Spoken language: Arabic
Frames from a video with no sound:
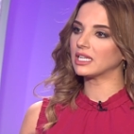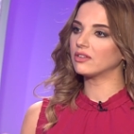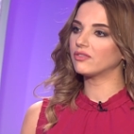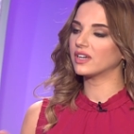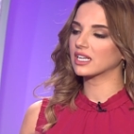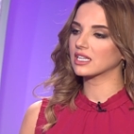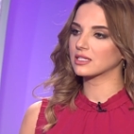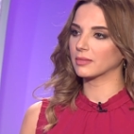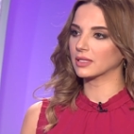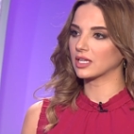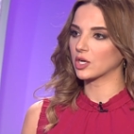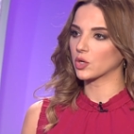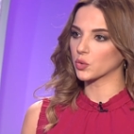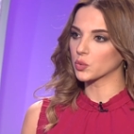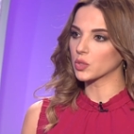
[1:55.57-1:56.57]
بين الفرس
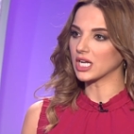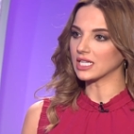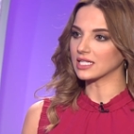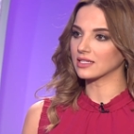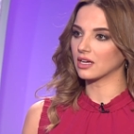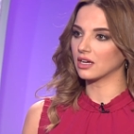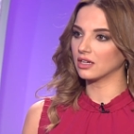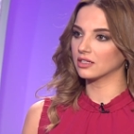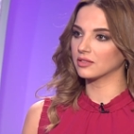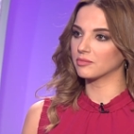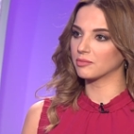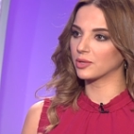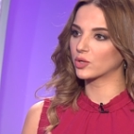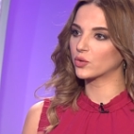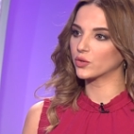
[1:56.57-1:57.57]
مثلا
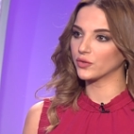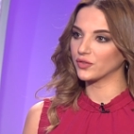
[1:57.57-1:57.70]
والحصان بيكون